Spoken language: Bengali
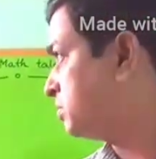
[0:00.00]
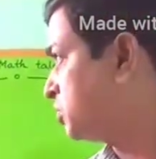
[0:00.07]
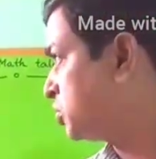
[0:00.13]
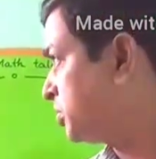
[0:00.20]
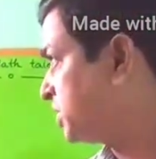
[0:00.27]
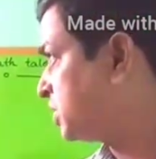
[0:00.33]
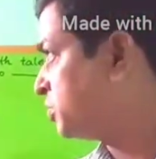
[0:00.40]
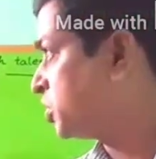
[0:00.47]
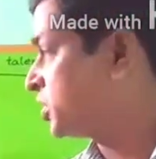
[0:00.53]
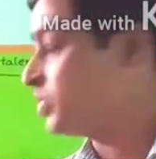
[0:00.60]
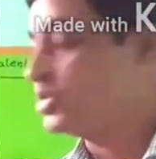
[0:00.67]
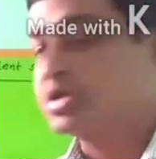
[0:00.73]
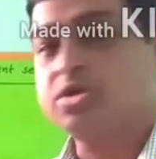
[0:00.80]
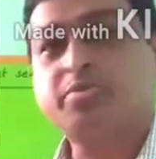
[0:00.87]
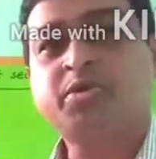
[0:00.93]
তোমাদের
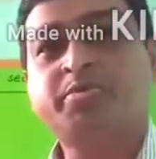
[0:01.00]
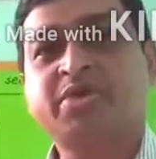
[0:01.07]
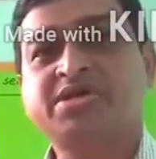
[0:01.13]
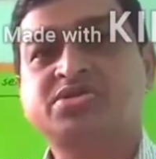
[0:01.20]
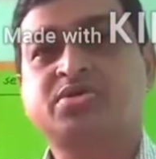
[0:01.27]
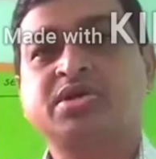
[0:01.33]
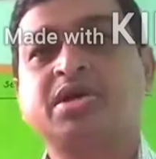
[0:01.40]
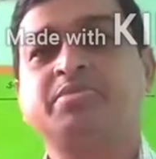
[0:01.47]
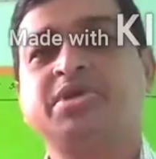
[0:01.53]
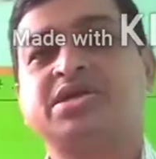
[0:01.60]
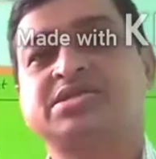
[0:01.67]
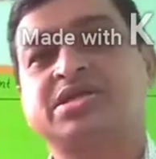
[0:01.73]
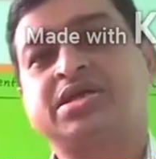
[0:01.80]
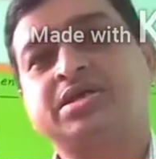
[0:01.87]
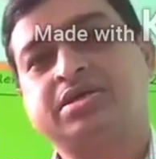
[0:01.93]
মতামতের উপর বেস করে আমি
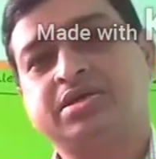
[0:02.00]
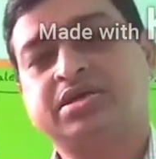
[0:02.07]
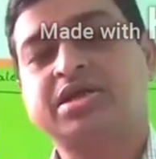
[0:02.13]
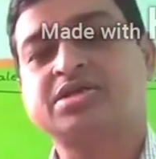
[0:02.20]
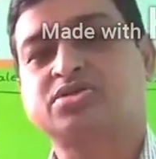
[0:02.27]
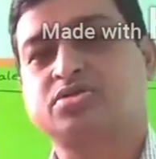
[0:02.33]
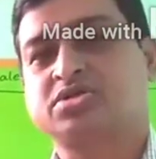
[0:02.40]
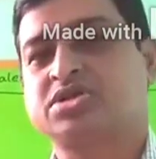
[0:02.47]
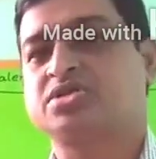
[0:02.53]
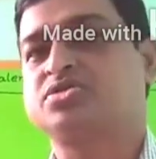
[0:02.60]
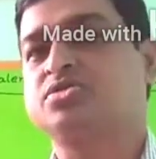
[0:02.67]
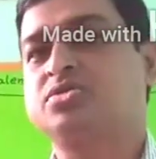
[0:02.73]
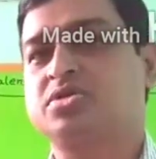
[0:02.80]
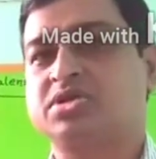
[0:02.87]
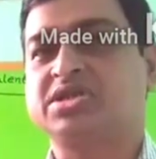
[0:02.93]
আজকে ক্র্যাশ কোর্সটা
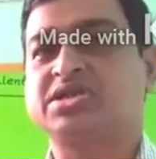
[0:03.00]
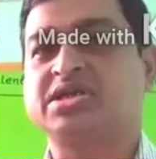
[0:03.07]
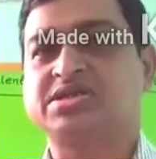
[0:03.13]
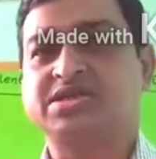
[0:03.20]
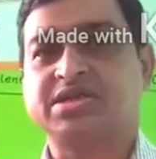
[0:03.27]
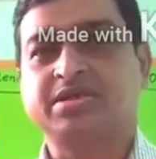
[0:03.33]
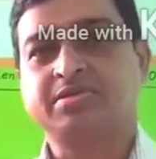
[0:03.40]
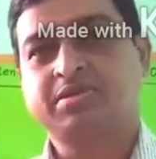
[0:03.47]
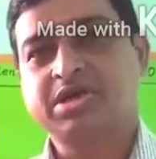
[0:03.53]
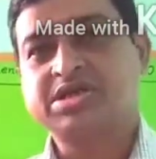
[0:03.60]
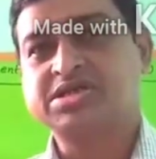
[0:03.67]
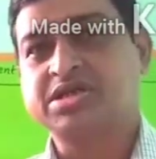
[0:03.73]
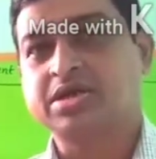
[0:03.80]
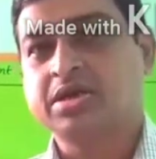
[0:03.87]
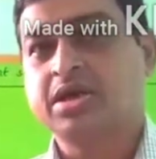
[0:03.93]
শুরু করতে যাচ্ছি ঠিক আছে